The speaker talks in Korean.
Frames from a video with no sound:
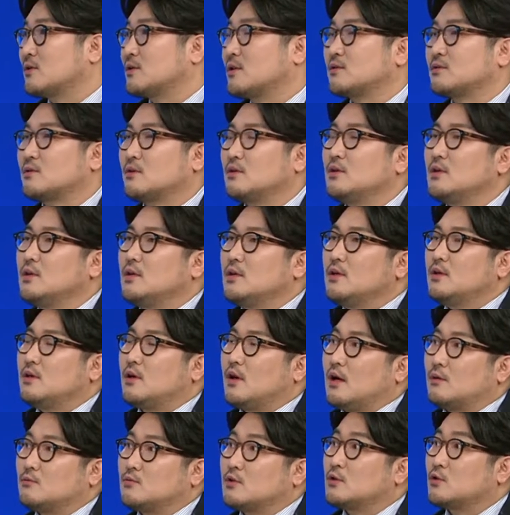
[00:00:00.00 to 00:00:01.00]
아, 그래서 음.
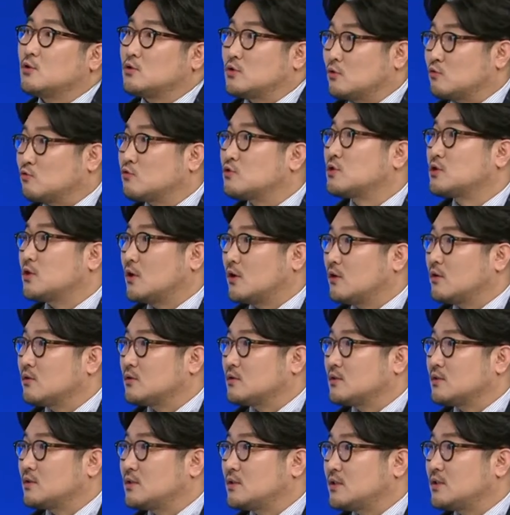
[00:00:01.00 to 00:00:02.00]
아무래도 이제
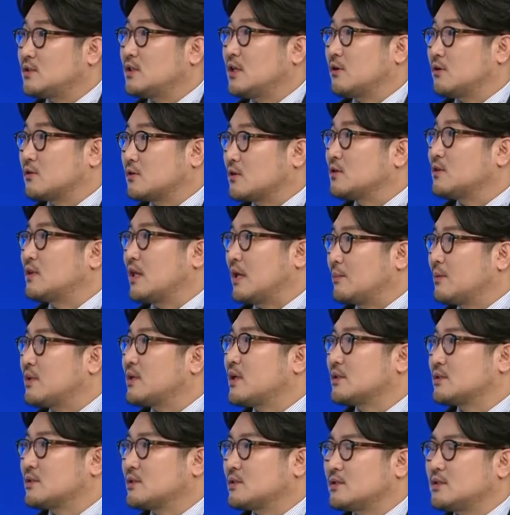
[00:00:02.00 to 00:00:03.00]
우천시의 어떤
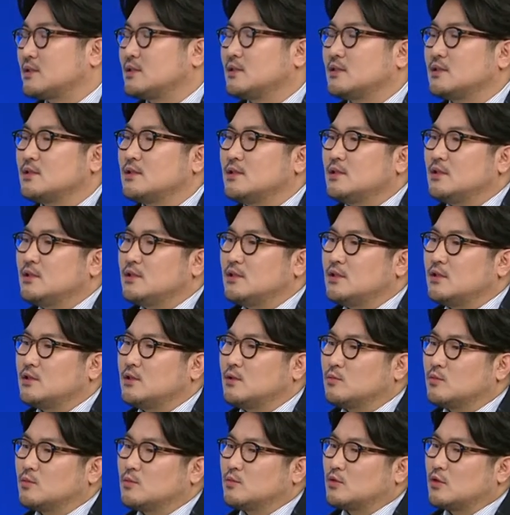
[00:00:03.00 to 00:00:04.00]
대비라든지 네.
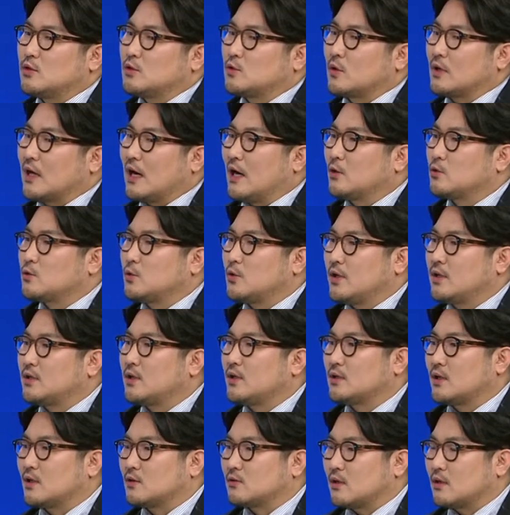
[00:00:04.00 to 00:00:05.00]
이런 부분들 좀 강조해야
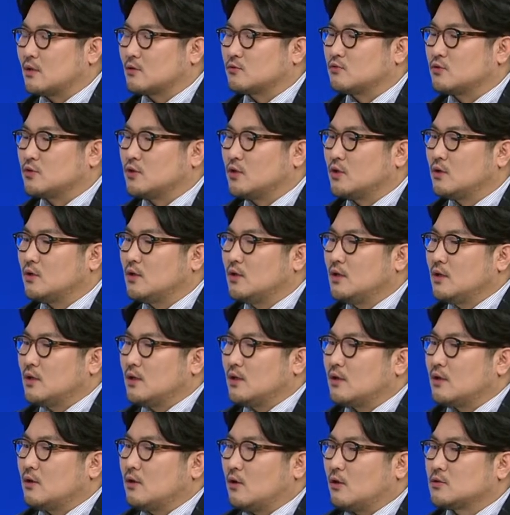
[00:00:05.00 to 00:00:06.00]
될 것 같고요.
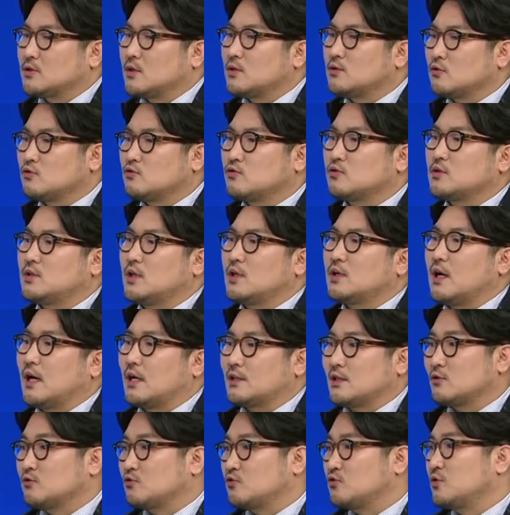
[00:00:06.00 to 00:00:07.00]
어쨌든 축제가
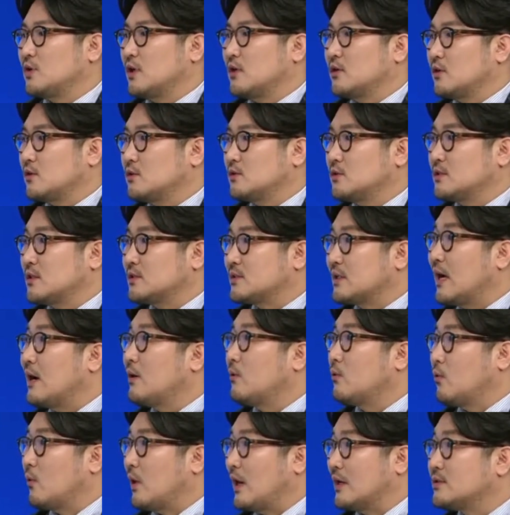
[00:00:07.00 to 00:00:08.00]
가장 중요한 거는 이제
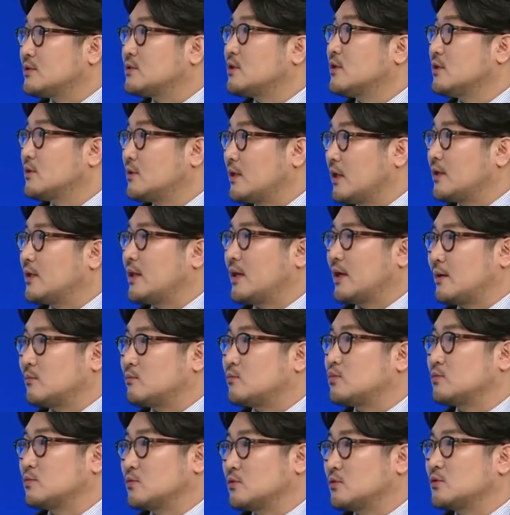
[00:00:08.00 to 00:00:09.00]
사고 안전에 대한
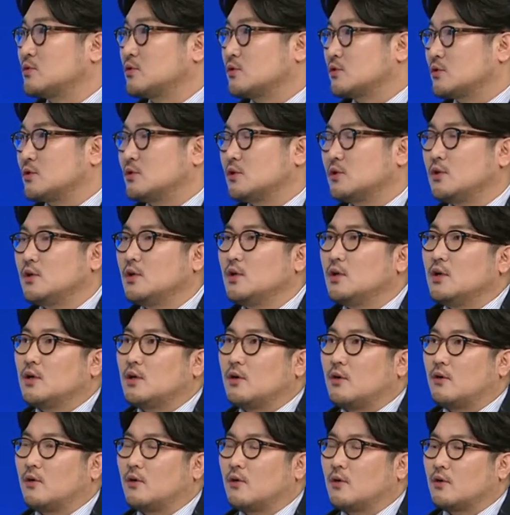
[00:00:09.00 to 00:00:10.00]
부분들을
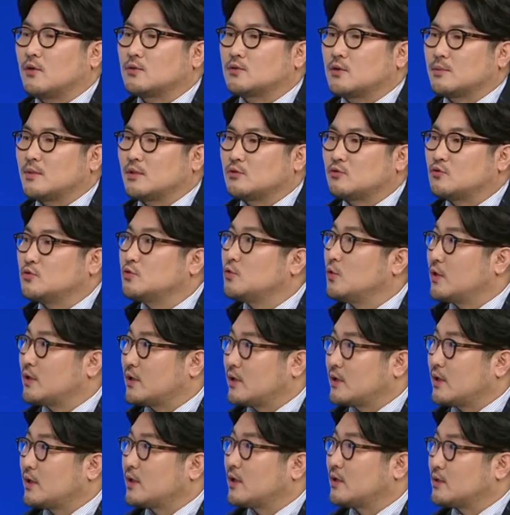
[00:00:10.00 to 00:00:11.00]
어, 정말
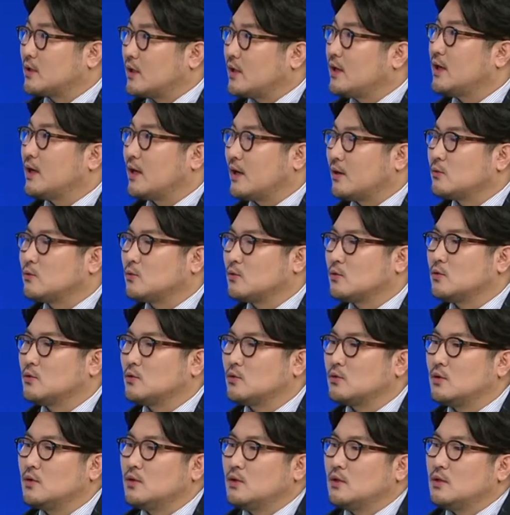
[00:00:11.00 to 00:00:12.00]
중요하게 생각을 해야
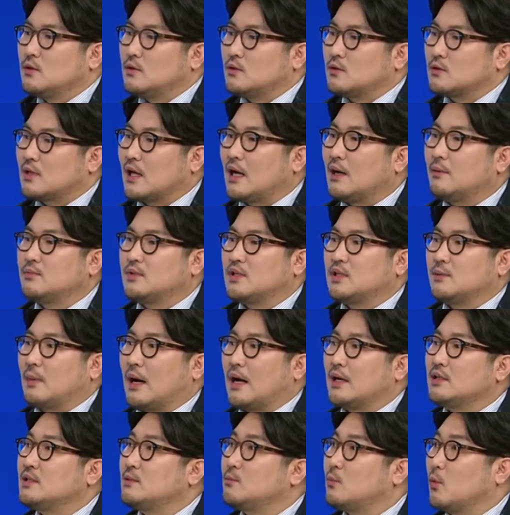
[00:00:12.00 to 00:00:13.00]
하고 어, 사람들이
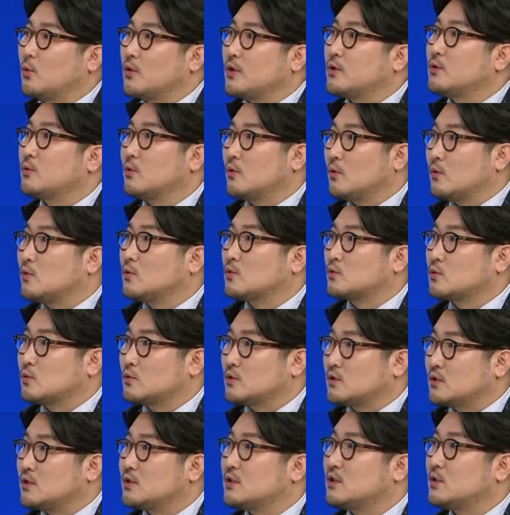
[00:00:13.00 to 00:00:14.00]
많이 모이고 또
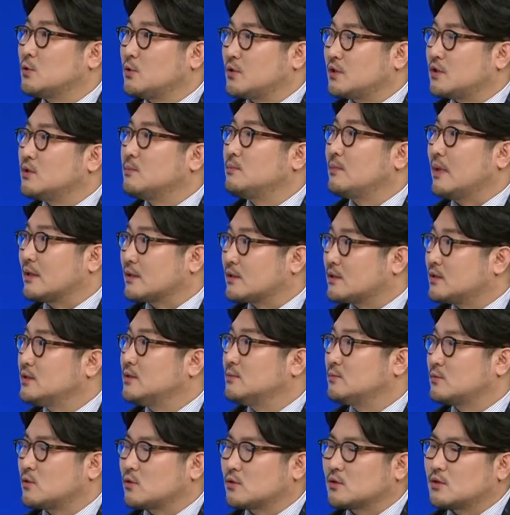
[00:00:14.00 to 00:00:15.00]
즐기고 있는
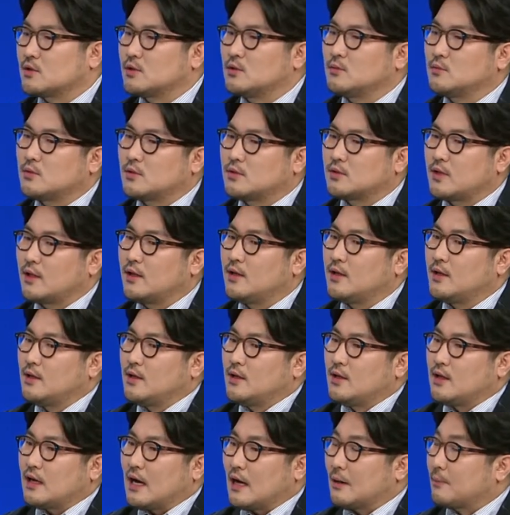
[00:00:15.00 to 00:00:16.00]
만큼 또 그런 곳에
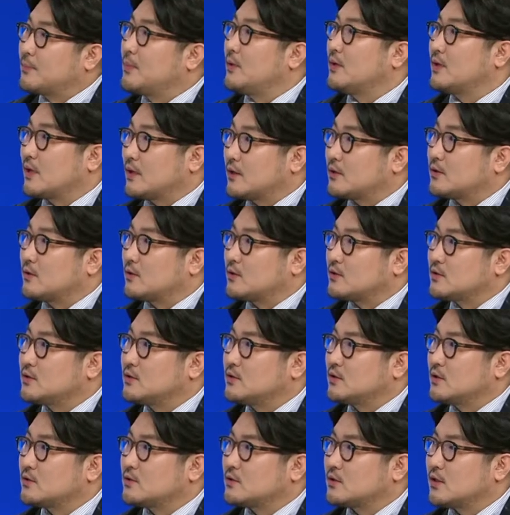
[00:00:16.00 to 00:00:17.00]
각별하게 더
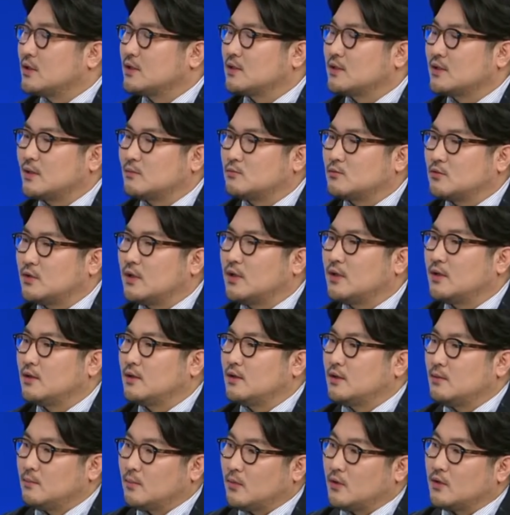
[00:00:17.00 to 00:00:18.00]
신경을 써야 하기 때문에
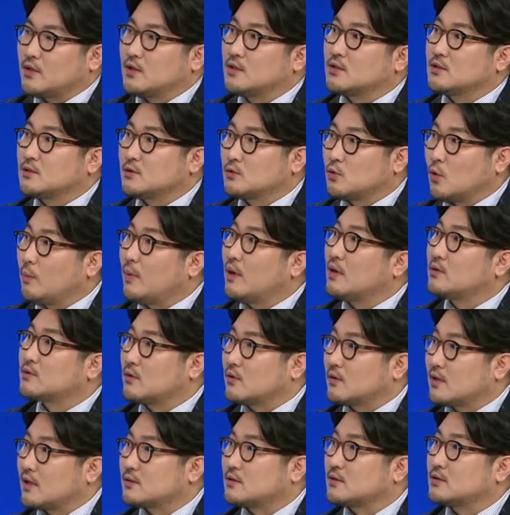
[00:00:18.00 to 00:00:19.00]
뭐 인근
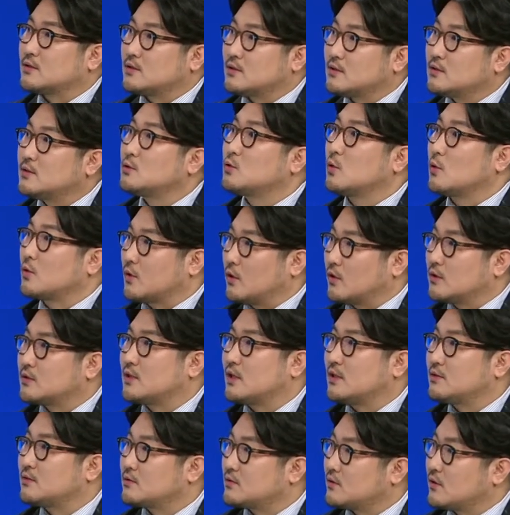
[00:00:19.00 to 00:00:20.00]
소방서라든지 또
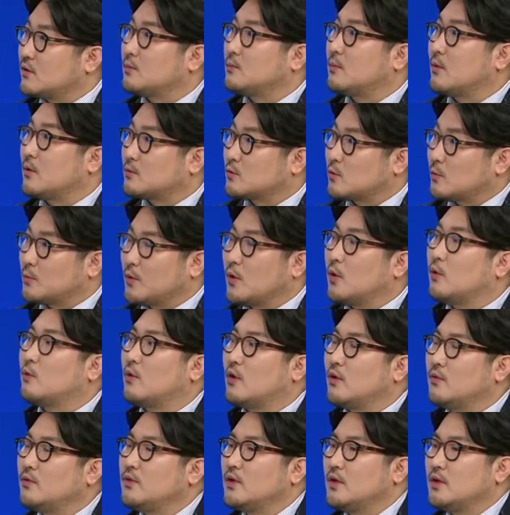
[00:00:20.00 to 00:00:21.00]
경찰서 뭐 또
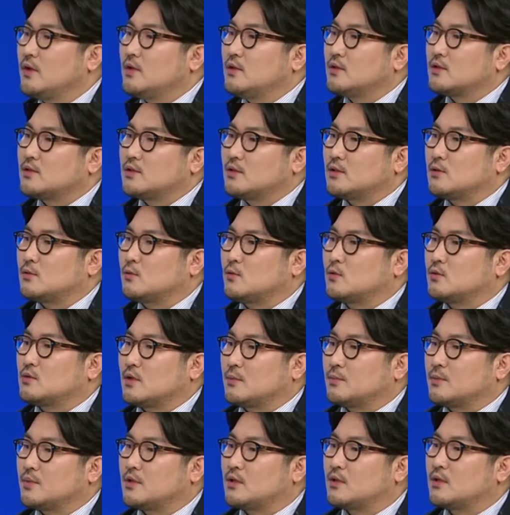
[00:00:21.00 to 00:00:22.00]
병원 그리고
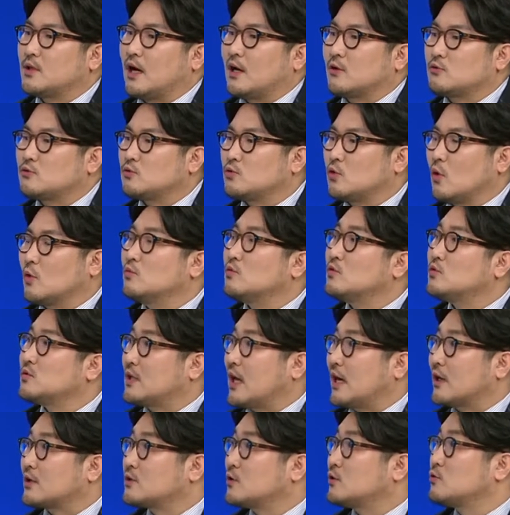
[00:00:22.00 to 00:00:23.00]
이제 비 아주 너무 이제
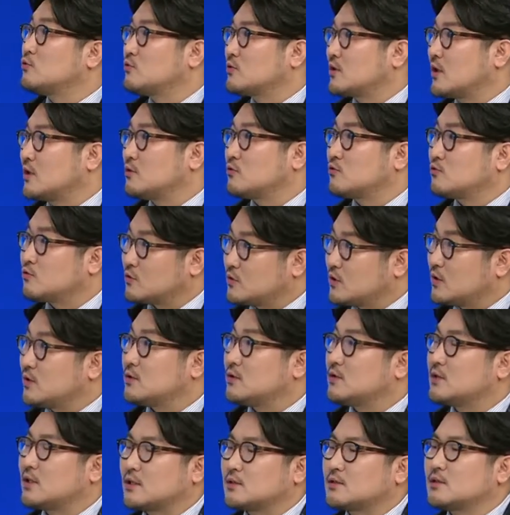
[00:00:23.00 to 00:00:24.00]
악천후 때는
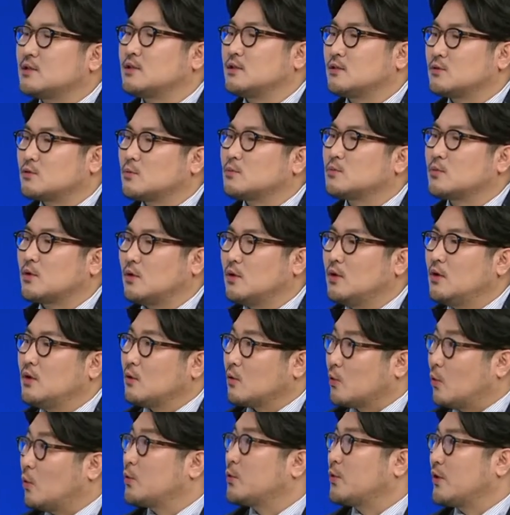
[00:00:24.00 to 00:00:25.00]
축제를 자체를 좀 더
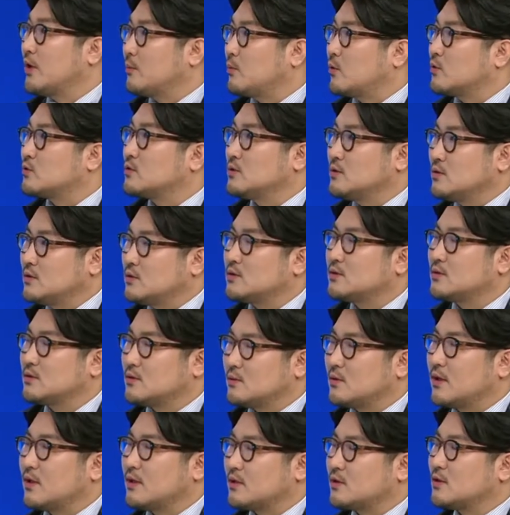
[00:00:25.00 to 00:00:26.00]
고려해 보는
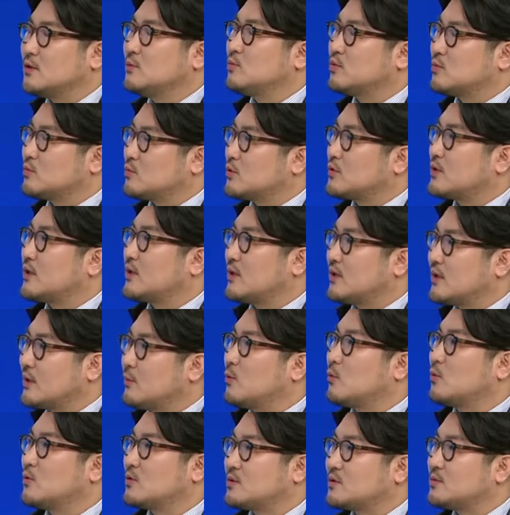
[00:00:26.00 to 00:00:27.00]
네, 그런 부분도
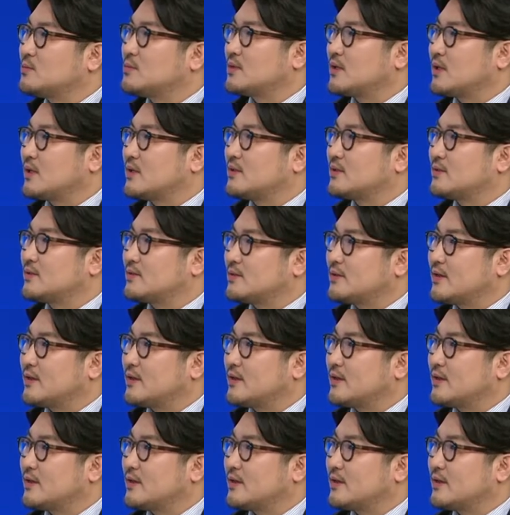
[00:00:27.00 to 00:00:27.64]
생각해 보고 있습니다.